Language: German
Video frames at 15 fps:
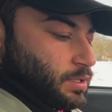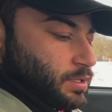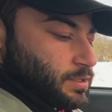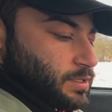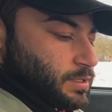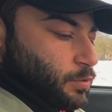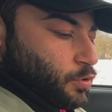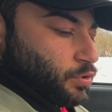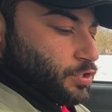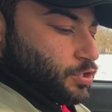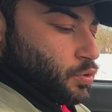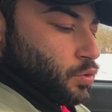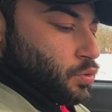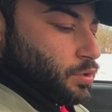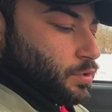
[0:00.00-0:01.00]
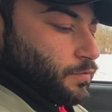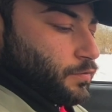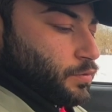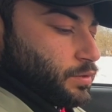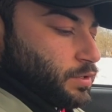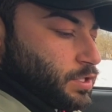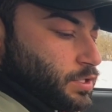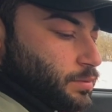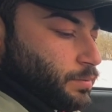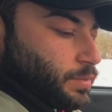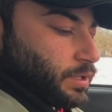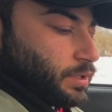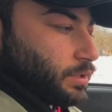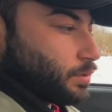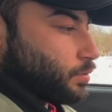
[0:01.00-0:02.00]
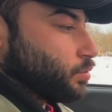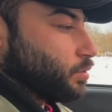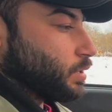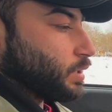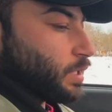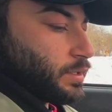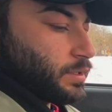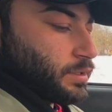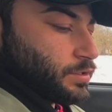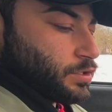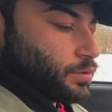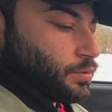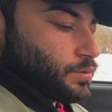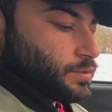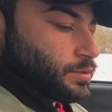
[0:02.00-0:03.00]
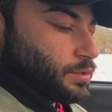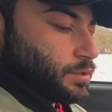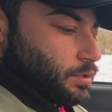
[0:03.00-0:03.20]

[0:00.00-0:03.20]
Ist jetzt aber auch nicht ungewöhnlich bei 188.000.